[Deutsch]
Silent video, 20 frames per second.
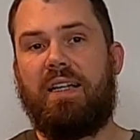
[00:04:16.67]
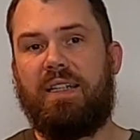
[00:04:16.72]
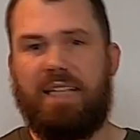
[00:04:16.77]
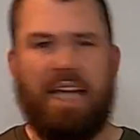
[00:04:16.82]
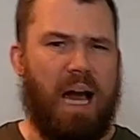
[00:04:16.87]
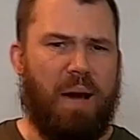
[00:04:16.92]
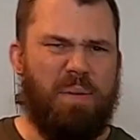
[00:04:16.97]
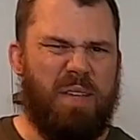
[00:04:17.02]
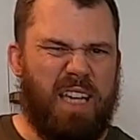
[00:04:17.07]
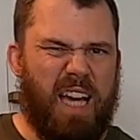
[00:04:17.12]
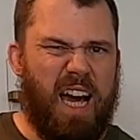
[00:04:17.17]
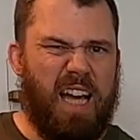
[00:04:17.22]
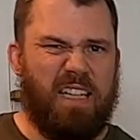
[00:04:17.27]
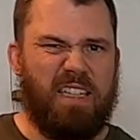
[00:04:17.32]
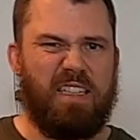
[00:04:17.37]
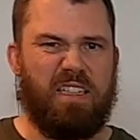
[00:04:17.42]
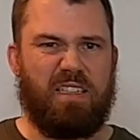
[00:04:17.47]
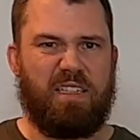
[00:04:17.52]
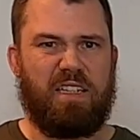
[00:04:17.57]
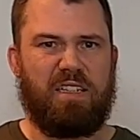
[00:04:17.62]
Die habe ich gerade
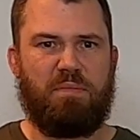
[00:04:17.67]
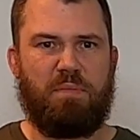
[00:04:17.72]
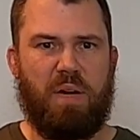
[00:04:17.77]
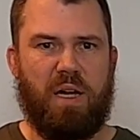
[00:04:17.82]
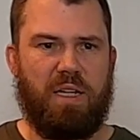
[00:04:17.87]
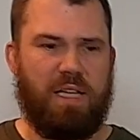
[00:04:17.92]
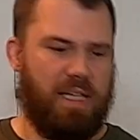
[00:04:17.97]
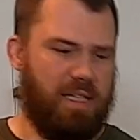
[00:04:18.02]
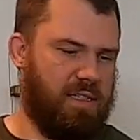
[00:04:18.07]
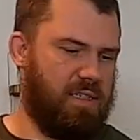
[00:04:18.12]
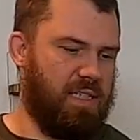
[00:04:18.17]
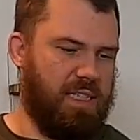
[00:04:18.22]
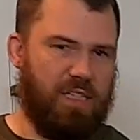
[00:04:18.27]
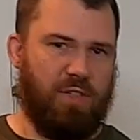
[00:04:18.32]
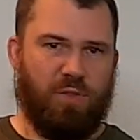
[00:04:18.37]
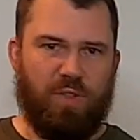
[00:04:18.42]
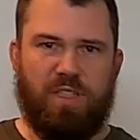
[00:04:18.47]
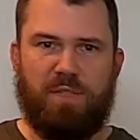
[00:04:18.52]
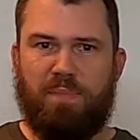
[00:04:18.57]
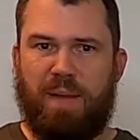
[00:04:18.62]
nicht, das meine jetzt, ich
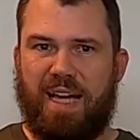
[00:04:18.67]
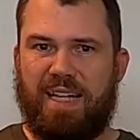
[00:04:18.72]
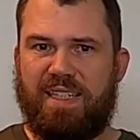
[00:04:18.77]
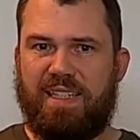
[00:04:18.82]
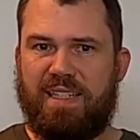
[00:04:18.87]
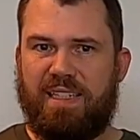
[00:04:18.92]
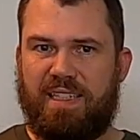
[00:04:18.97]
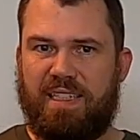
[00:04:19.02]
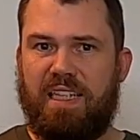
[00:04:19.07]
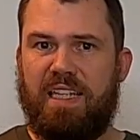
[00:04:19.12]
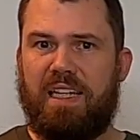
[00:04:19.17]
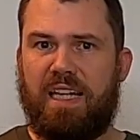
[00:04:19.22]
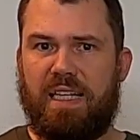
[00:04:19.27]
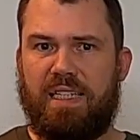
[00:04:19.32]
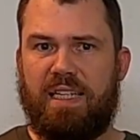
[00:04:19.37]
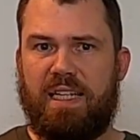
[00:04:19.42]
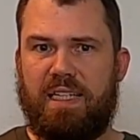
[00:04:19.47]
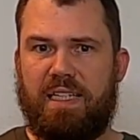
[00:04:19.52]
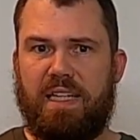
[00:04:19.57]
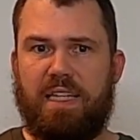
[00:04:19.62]
nutze meistens die
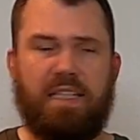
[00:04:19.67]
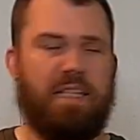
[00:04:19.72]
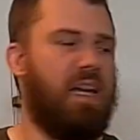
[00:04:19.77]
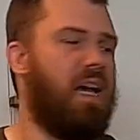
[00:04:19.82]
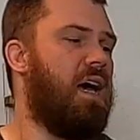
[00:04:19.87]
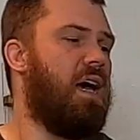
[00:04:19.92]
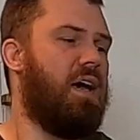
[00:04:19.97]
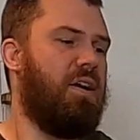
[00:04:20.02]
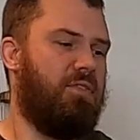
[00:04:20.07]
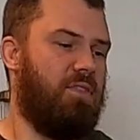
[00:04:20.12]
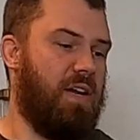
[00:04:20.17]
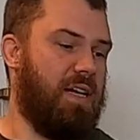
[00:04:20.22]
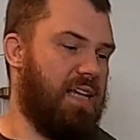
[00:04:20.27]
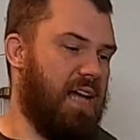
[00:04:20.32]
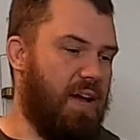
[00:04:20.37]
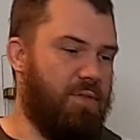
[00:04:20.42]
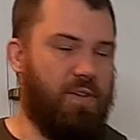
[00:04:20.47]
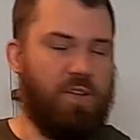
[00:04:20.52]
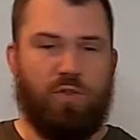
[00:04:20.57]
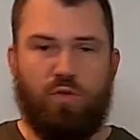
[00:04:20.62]
tatsächlich, weil
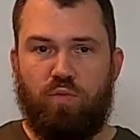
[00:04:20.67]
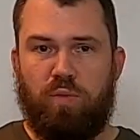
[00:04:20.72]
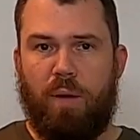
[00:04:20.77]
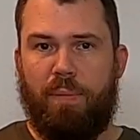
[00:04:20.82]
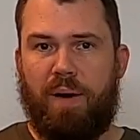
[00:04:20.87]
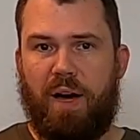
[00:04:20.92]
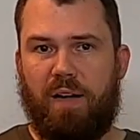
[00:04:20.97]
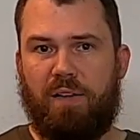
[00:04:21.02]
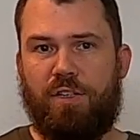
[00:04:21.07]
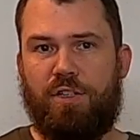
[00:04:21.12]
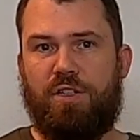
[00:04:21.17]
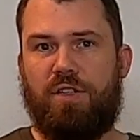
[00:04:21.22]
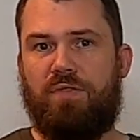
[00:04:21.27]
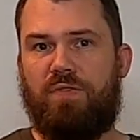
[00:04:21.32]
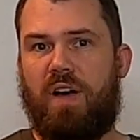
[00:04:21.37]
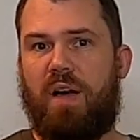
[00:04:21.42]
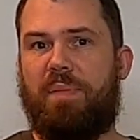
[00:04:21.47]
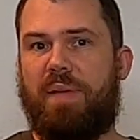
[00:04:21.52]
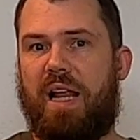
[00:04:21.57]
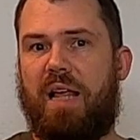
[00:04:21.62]
die einfach super praktisch
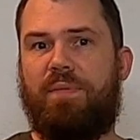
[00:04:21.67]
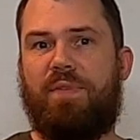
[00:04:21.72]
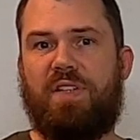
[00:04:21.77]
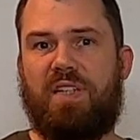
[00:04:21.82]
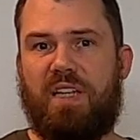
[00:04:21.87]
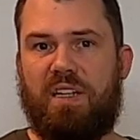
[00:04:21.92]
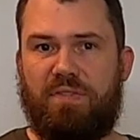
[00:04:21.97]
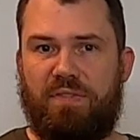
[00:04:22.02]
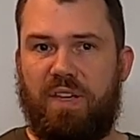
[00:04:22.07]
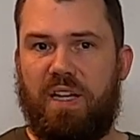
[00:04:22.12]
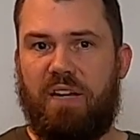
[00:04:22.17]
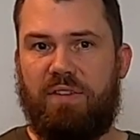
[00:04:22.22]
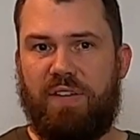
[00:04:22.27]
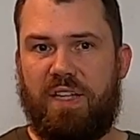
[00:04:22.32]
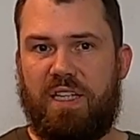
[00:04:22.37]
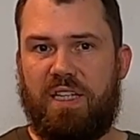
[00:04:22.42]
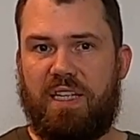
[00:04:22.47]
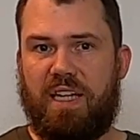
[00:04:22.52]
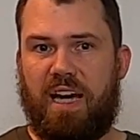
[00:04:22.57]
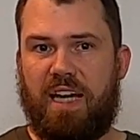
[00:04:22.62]
sind, weil man einfach halt seine
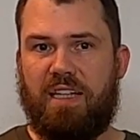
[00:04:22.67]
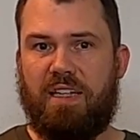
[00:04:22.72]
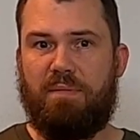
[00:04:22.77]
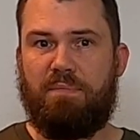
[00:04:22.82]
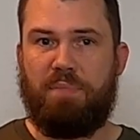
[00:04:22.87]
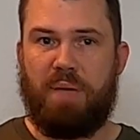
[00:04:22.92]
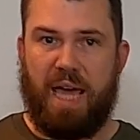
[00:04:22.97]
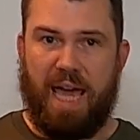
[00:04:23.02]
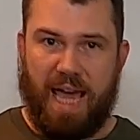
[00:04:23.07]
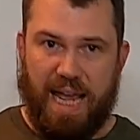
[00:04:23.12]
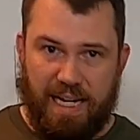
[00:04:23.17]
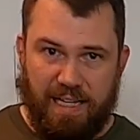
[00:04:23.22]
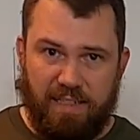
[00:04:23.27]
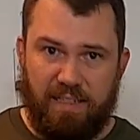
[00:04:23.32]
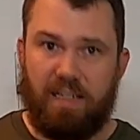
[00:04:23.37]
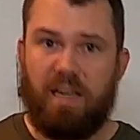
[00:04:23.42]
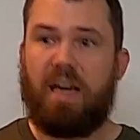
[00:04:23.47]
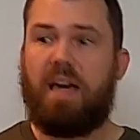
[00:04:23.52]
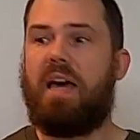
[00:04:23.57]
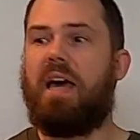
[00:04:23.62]
Fingerfertigkeit
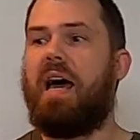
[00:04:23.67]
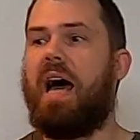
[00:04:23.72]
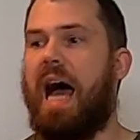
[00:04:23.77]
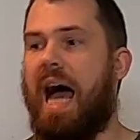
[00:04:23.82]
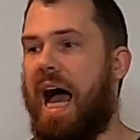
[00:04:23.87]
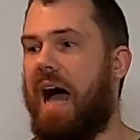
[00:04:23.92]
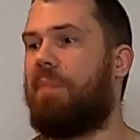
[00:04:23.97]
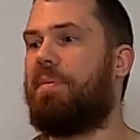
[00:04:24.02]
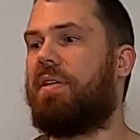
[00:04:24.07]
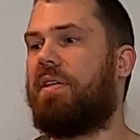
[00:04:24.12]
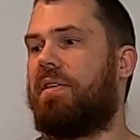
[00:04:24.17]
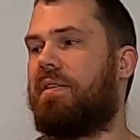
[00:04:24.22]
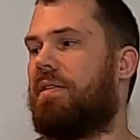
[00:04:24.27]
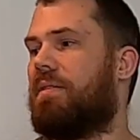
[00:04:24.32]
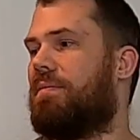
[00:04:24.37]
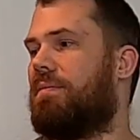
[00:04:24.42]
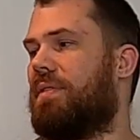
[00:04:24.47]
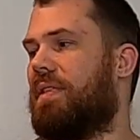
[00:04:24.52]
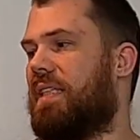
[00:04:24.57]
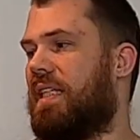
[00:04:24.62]
behält.
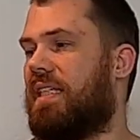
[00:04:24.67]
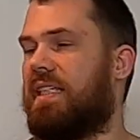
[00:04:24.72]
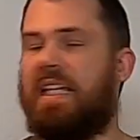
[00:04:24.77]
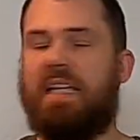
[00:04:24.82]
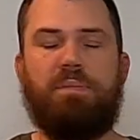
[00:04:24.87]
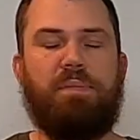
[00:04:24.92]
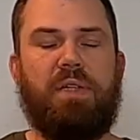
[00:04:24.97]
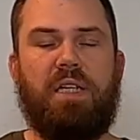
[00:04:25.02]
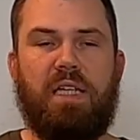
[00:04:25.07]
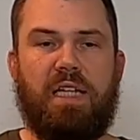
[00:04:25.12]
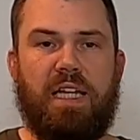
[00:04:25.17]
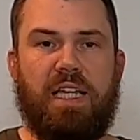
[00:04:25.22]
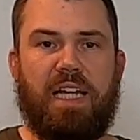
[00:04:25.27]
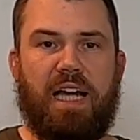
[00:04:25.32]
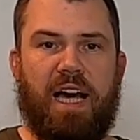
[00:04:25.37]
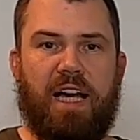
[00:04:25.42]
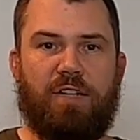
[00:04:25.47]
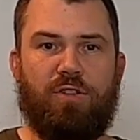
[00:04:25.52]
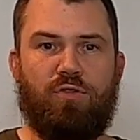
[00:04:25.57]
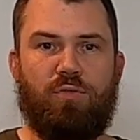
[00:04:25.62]
Aber das geht mit den
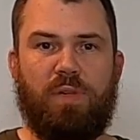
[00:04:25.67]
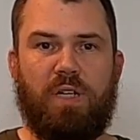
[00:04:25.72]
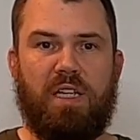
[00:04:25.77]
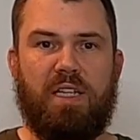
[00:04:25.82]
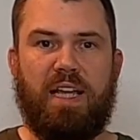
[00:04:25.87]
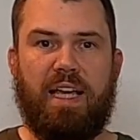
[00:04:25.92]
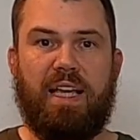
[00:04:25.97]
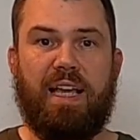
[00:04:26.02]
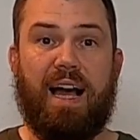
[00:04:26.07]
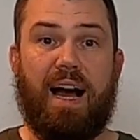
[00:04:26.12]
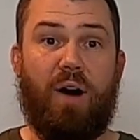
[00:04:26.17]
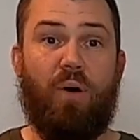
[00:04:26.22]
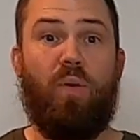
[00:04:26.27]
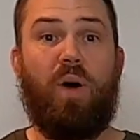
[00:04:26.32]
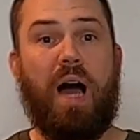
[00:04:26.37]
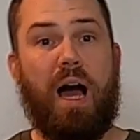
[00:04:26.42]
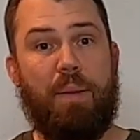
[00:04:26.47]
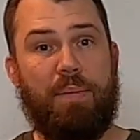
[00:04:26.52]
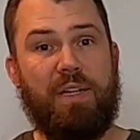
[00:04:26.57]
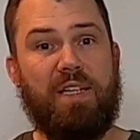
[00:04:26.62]
Lederhandschuhen, mit den dicken
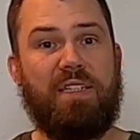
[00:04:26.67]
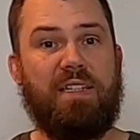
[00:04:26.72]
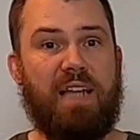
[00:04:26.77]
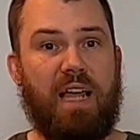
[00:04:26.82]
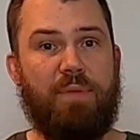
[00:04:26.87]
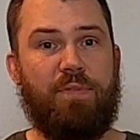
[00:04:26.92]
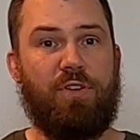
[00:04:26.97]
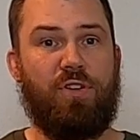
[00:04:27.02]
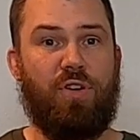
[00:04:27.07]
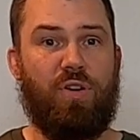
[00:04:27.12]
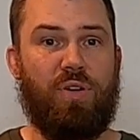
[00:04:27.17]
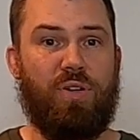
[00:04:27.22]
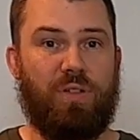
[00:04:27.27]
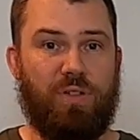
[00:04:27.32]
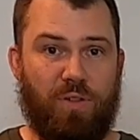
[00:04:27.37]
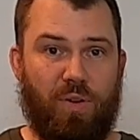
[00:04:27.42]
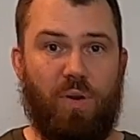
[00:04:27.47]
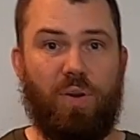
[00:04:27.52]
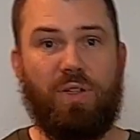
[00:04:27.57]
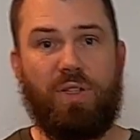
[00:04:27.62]
auch, aber die sind einfach noch,
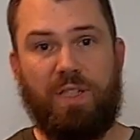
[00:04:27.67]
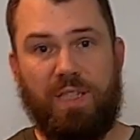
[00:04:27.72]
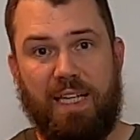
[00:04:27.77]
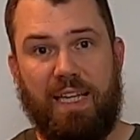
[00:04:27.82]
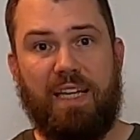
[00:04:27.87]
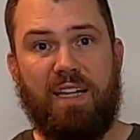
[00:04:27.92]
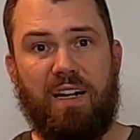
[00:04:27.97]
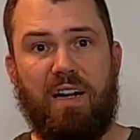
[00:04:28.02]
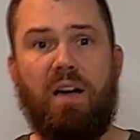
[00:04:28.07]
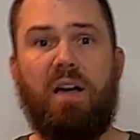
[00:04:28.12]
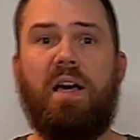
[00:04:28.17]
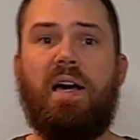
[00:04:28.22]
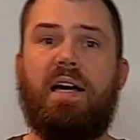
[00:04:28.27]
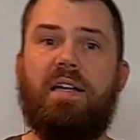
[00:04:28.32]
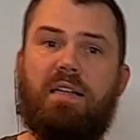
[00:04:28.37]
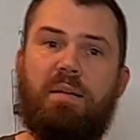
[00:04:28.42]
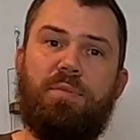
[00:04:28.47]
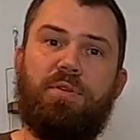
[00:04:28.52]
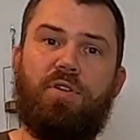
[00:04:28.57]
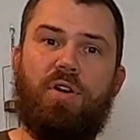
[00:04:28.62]
noch dicker.
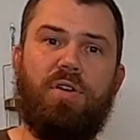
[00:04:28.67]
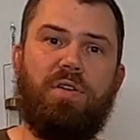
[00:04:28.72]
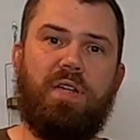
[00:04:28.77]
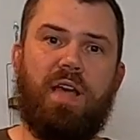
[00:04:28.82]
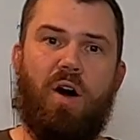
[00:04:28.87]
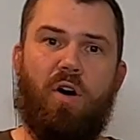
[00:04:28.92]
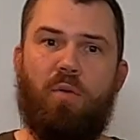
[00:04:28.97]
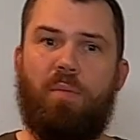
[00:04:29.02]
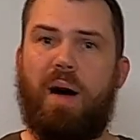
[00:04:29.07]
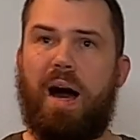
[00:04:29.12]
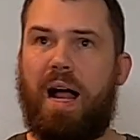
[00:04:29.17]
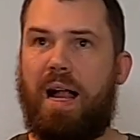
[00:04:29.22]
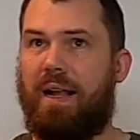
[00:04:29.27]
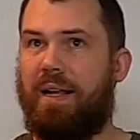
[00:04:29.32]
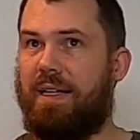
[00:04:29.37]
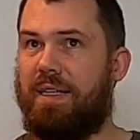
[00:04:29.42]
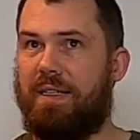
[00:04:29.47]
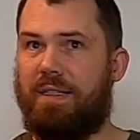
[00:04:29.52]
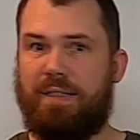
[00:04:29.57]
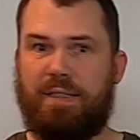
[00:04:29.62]
Damit könnt ihr auch
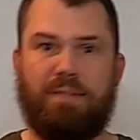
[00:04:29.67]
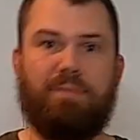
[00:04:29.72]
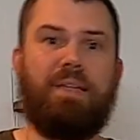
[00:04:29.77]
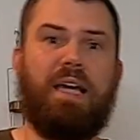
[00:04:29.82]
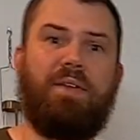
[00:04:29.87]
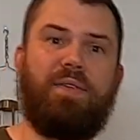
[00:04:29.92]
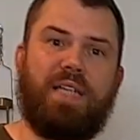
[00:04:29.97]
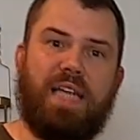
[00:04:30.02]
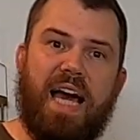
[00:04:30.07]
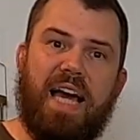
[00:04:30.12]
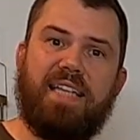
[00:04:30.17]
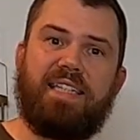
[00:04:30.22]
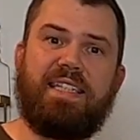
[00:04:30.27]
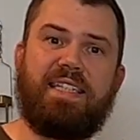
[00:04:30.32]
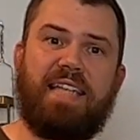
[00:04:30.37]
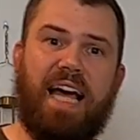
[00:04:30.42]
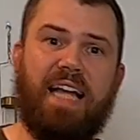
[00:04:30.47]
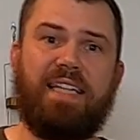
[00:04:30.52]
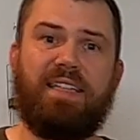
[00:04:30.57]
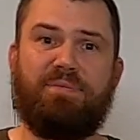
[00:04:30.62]
mal ja, was
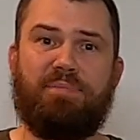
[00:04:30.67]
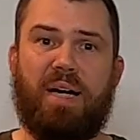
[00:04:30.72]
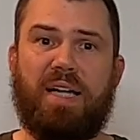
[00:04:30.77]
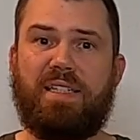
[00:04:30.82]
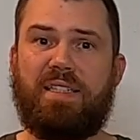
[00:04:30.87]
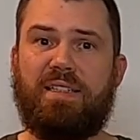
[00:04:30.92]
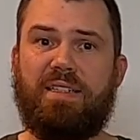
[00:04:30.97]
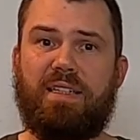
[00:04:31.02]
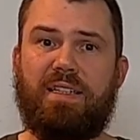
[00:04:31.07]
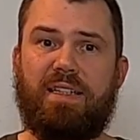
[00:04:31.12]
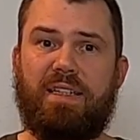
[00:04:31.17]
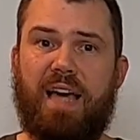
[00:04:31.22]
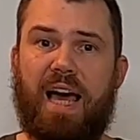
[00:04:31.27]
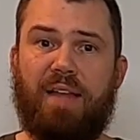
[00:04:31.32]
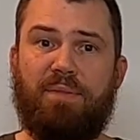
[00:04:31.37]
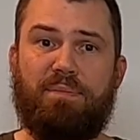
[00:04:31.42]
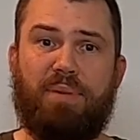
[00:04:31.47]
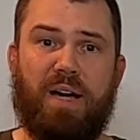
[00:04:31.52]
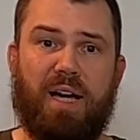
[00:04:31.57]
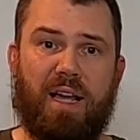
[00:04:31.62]
Heißes anpassen, äh,
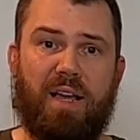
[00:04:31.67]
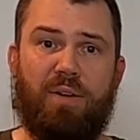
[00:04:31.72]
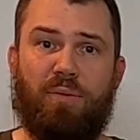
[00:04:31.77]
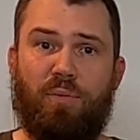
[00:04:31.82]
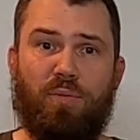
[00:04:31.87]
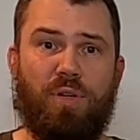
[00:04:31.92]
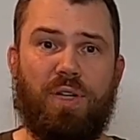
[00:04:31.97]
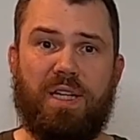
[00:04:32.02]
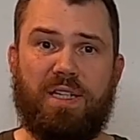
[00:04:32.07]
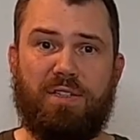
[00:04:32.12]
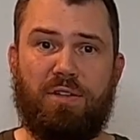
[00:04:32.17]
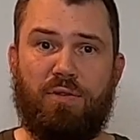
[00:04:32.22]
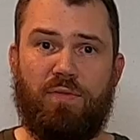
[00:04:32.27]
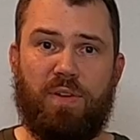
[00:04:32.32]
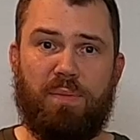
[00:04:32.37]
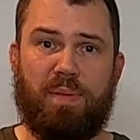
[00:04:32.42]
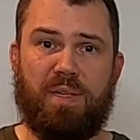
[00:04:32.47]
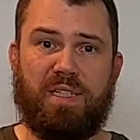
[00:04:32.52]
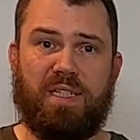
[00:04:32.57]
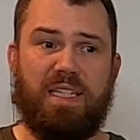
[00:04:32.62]
anpacken, ohne dass da
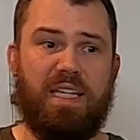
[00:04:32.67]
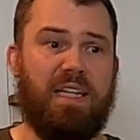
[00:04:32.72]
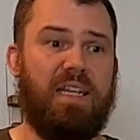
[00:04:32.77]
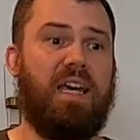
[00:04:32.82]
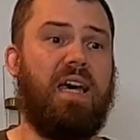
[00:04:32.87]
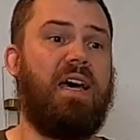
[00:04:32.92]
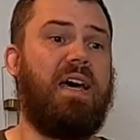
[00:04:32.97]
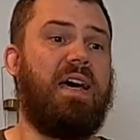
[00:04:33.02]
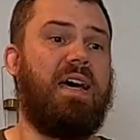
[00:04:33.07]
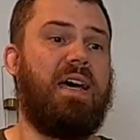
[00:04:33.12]
irgendwas passiert.